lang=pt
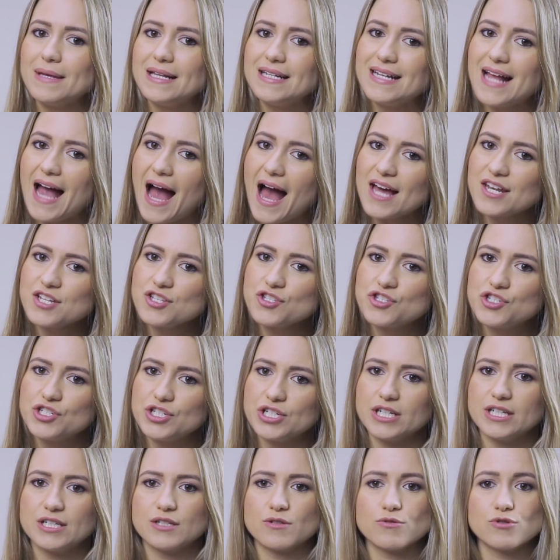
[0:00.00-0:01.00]
há milhares
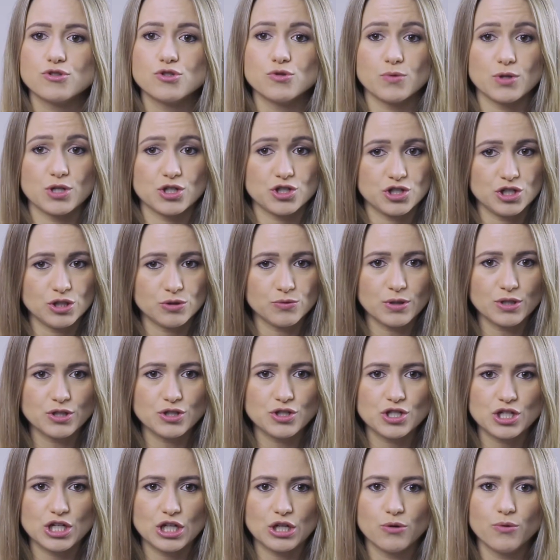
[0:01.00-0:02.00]
de anos no Egito
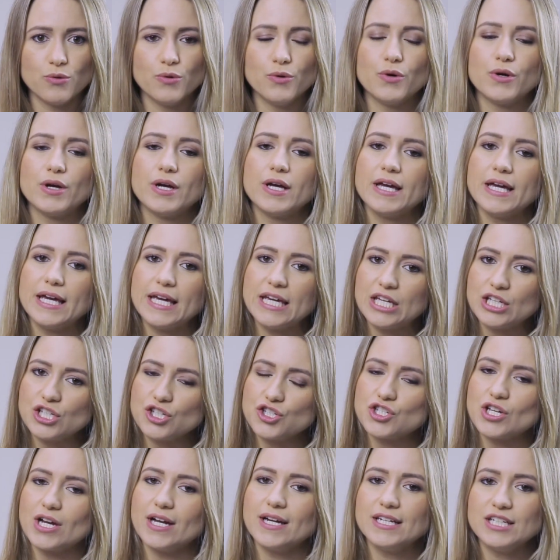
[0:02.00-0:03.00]
Antigo
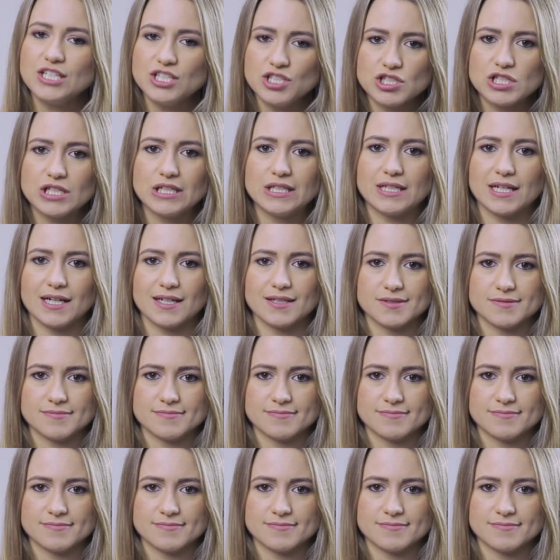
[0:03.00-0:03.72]
Índia e China.